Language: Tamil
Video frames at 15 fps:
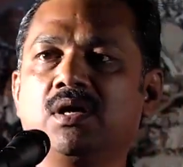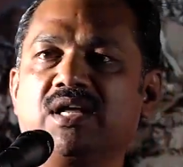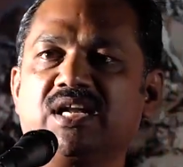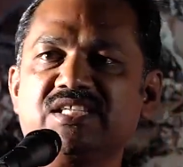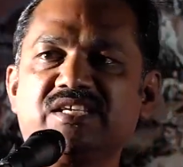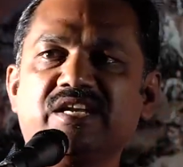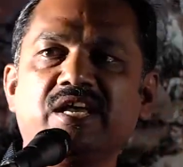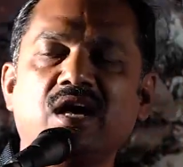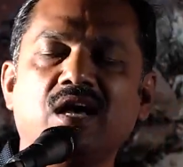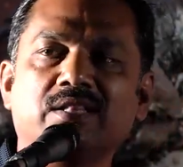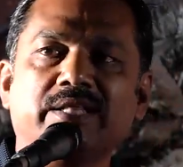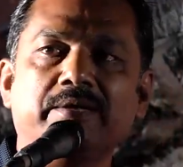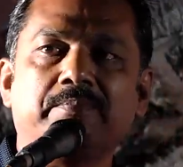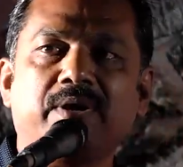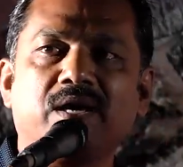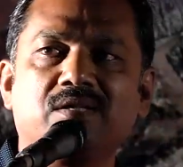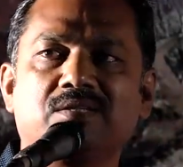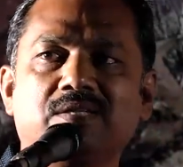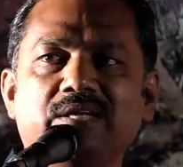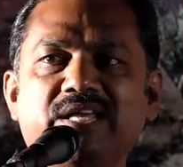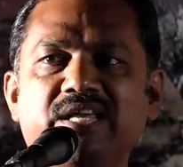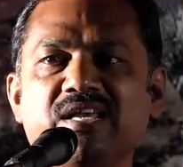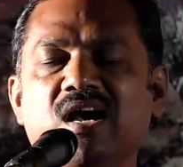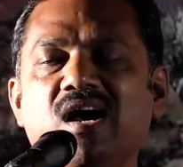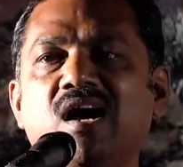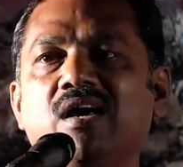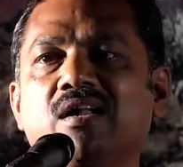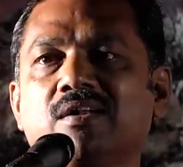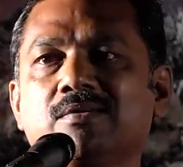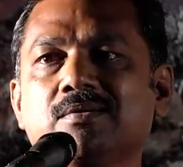ரஜினிகாந்தை பார்த்து நீ
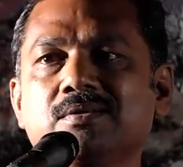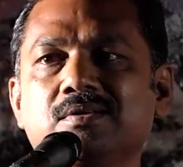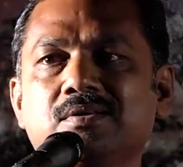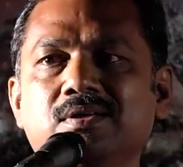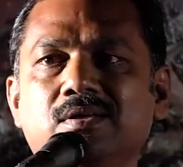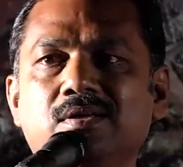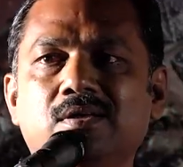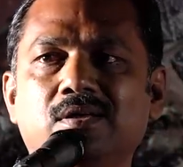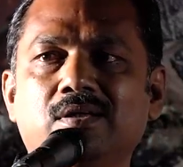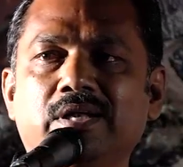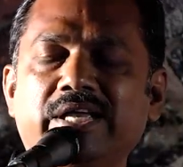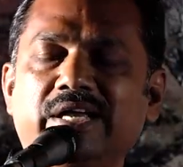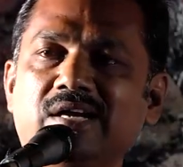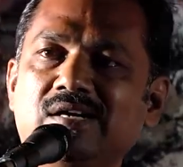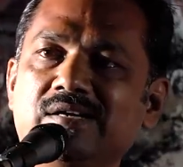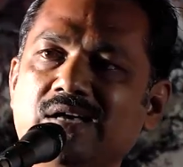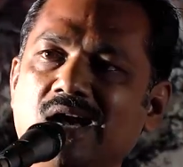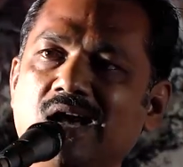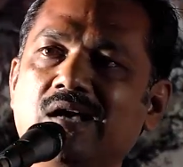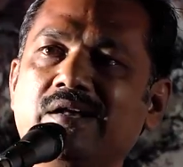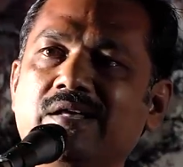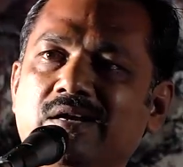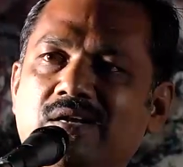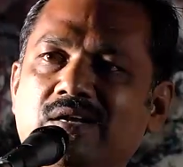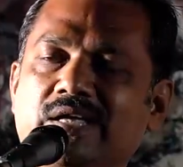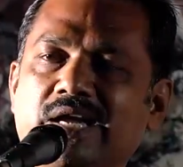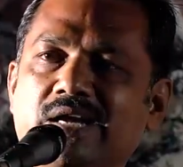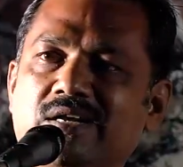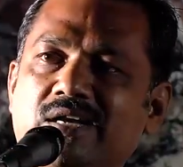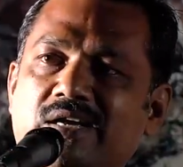யார் நீங்கள் யார் என்று
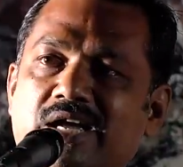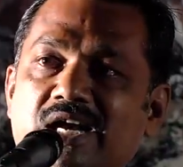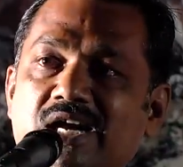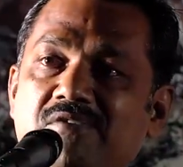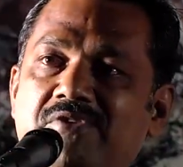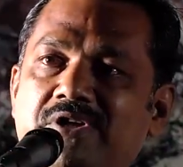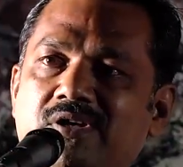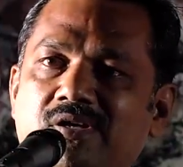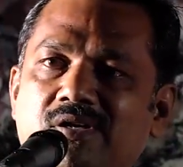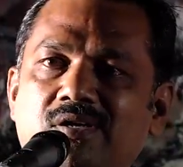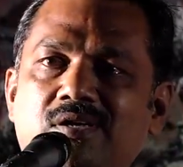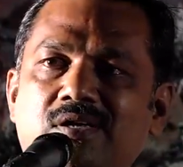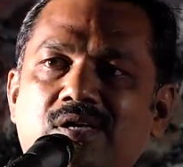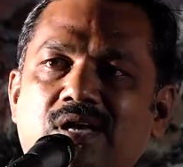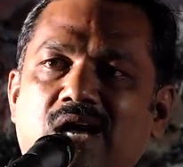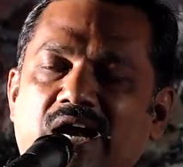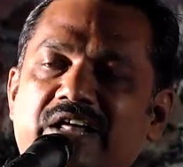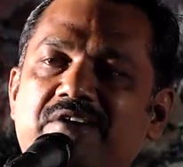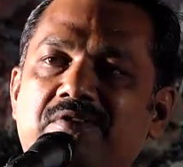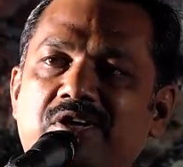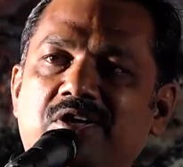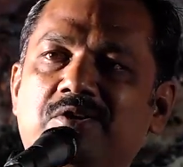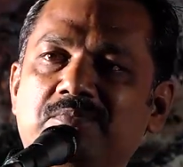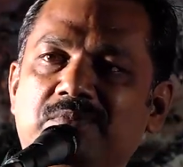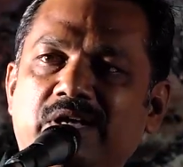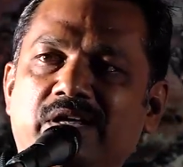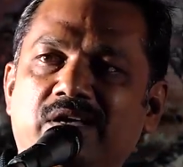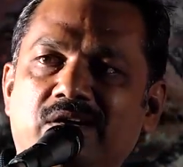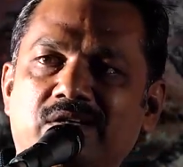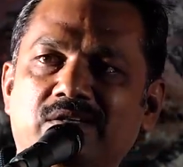கேட்ட கேள்வி அனைவருக்கும்
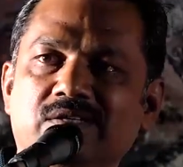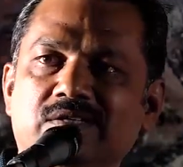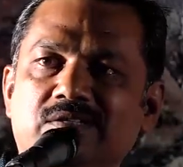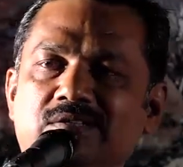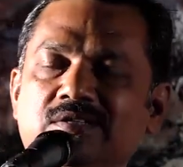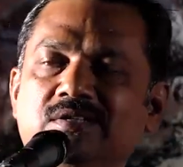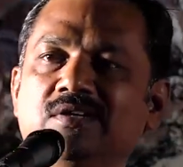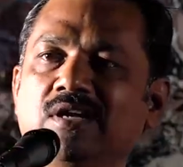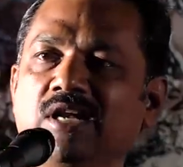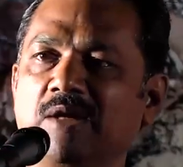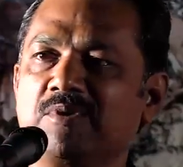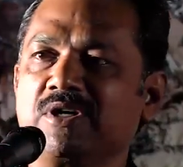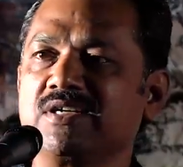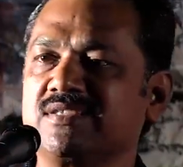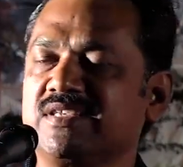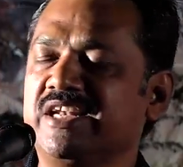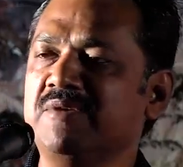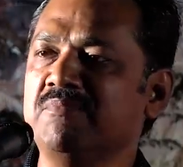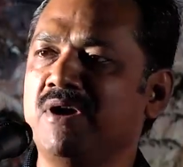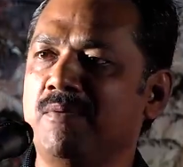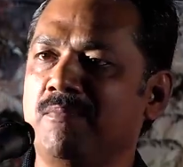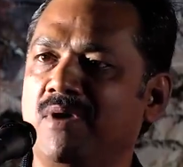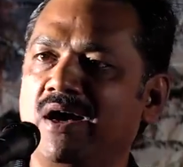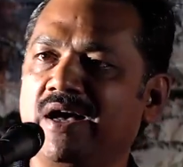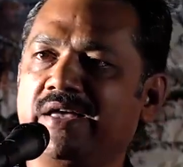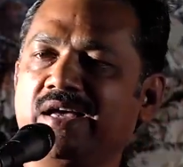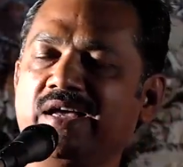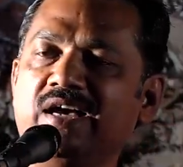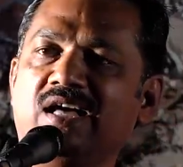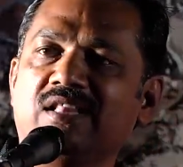தெரிகிறது நமக்கு சினிமா
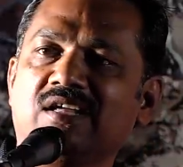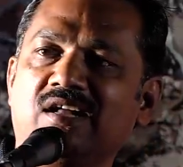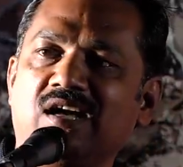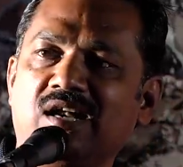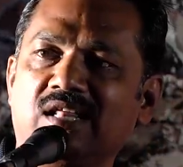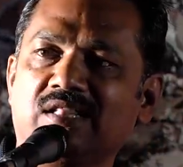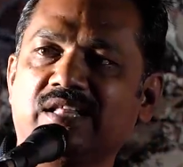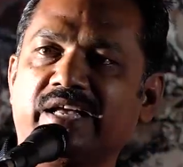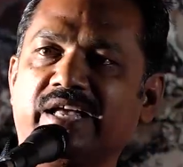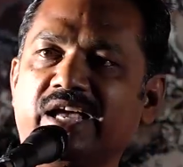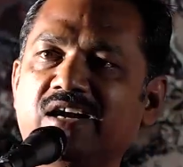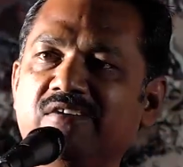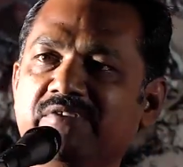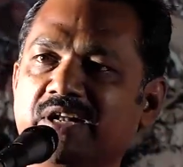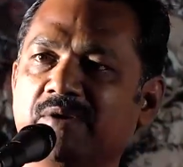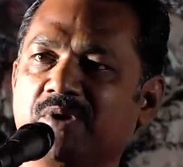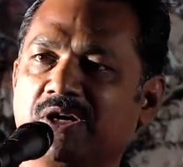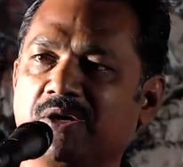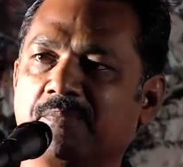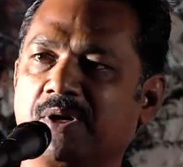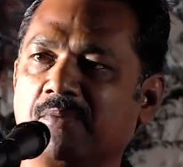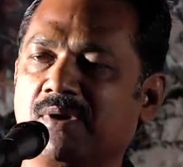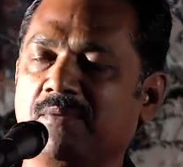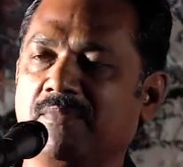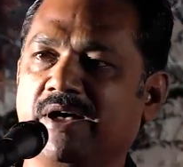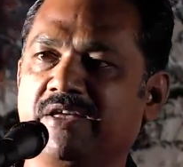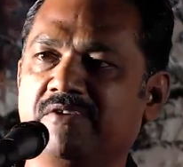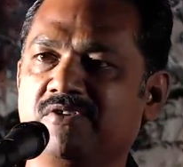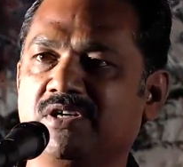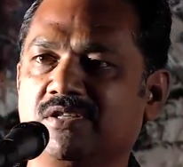மாயை அதனால் அந்த கேள்வி நமக்கு
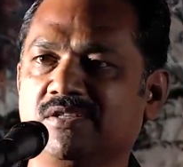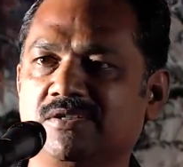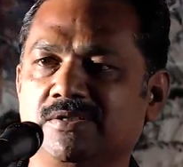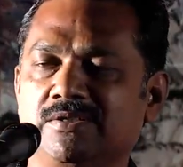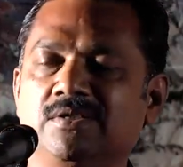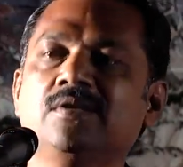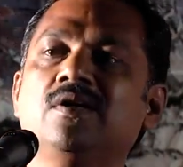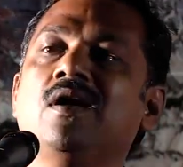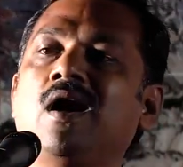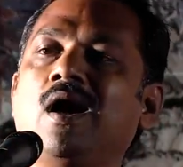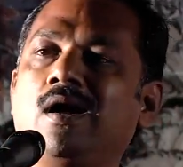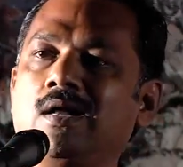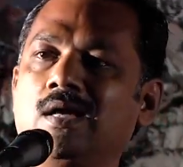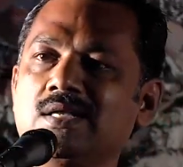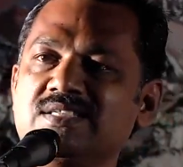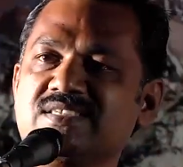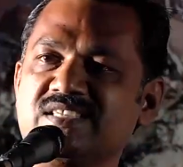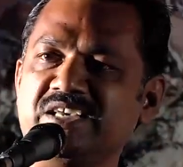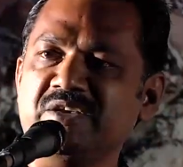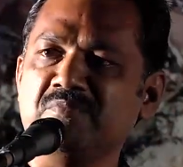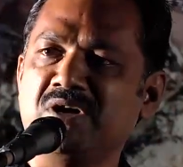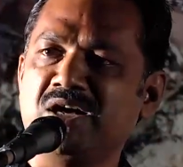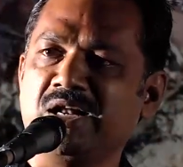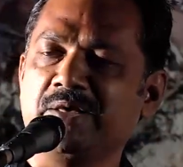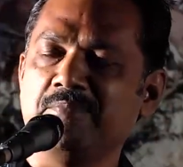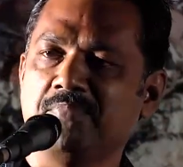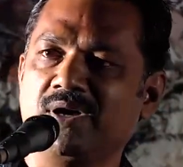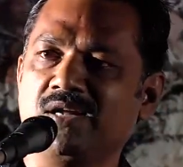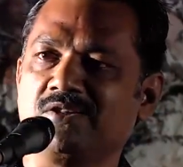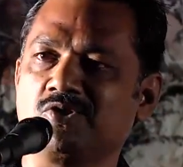பிரபலமாகிவிட்டது ஆனால் சீமானை
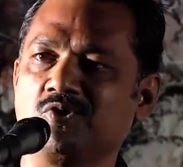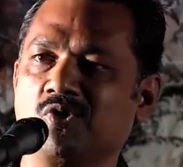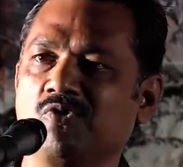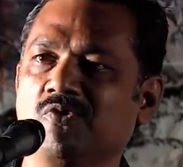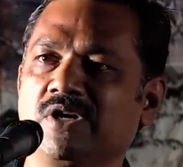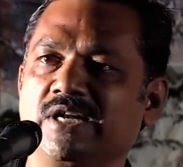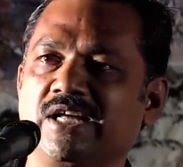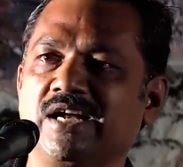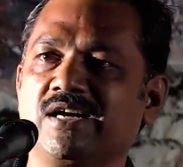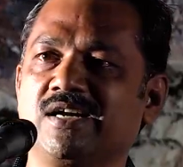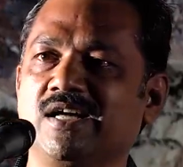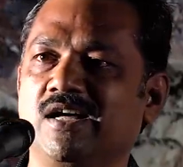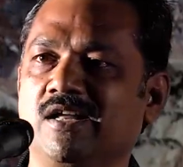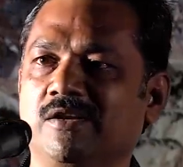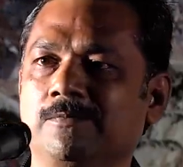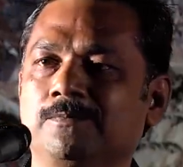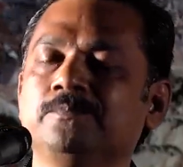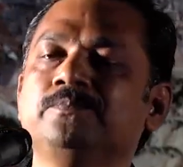பார்த்து ஒருவன் கேட்டான்